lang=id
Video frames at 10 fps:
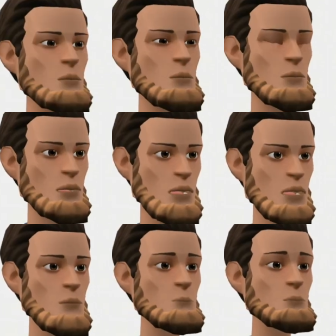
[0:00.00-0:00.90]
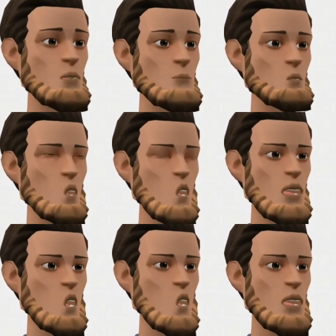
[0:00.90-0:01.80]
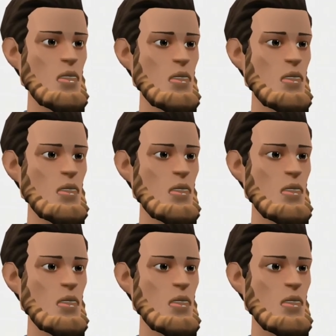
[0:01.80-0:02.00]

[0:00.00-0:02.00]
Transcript: Nah, disitulah poin aku